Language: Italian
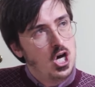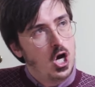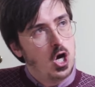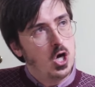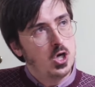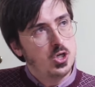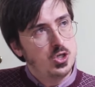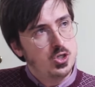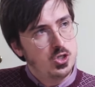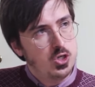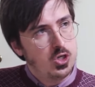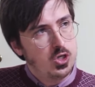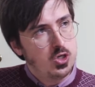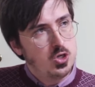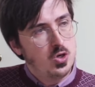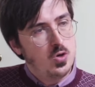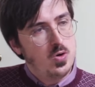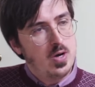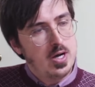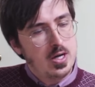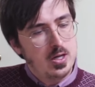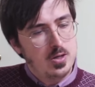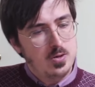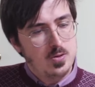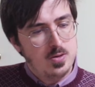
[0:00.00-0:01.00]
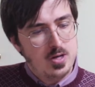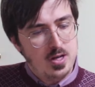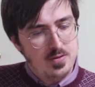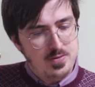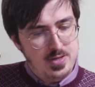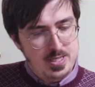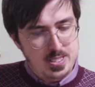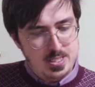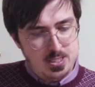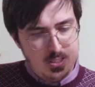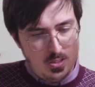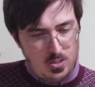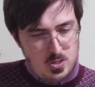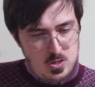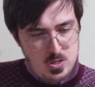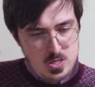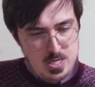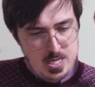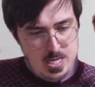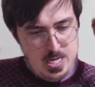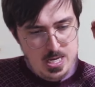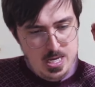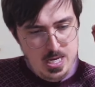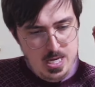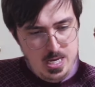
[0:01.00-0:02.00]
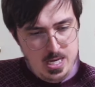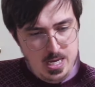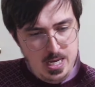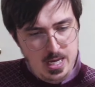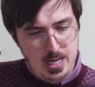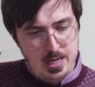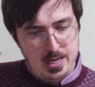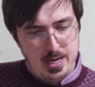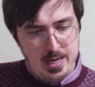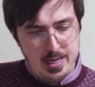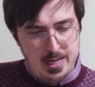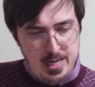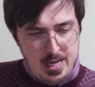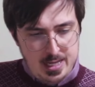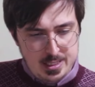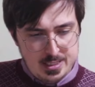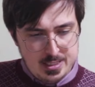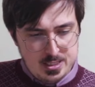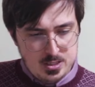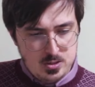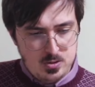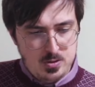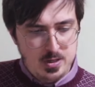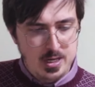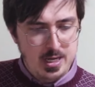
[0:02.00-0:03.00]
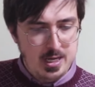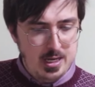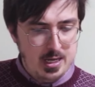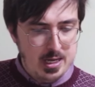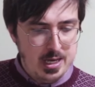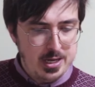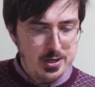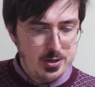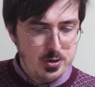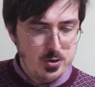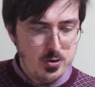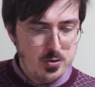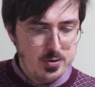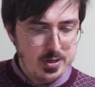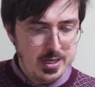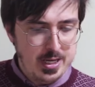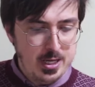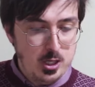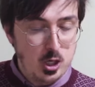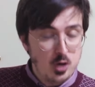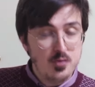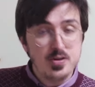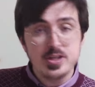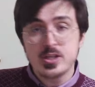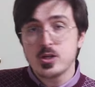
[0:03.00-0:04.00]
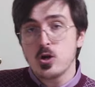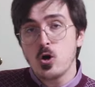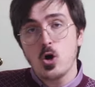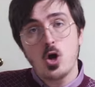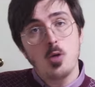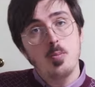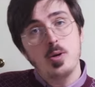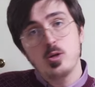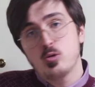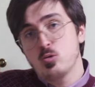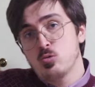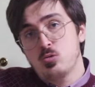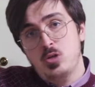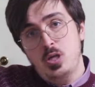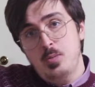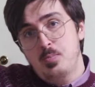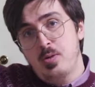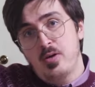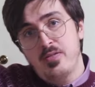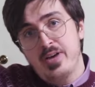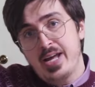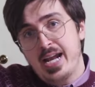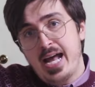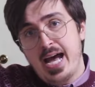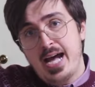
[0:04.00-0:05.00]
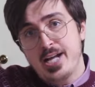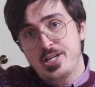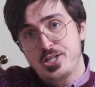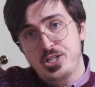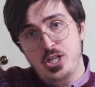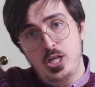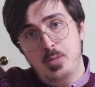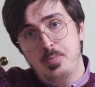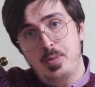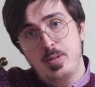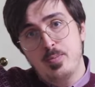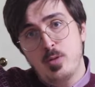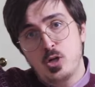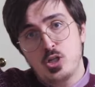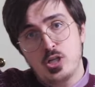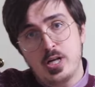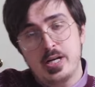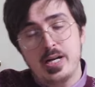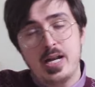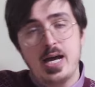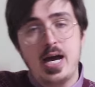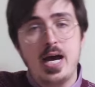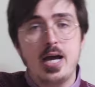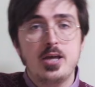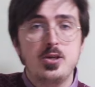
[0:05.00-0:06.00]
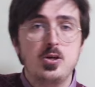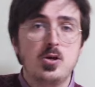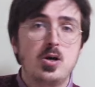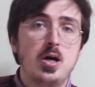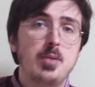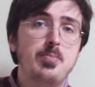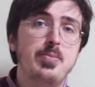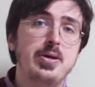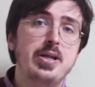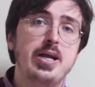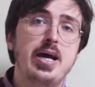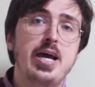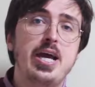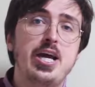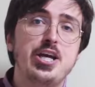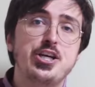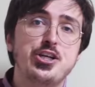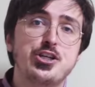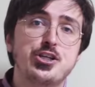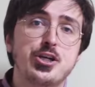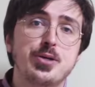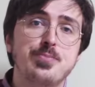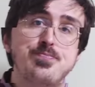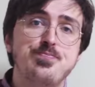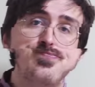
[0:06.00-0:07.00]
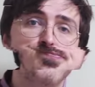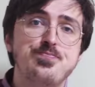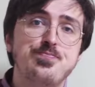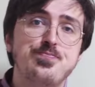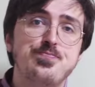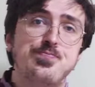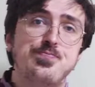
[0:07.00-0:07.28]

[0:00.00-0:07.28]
no, non ho ancora visto il ragazzo e l'airone. Lo vedrò come tutti i poveracci il primo gennaio appena esce.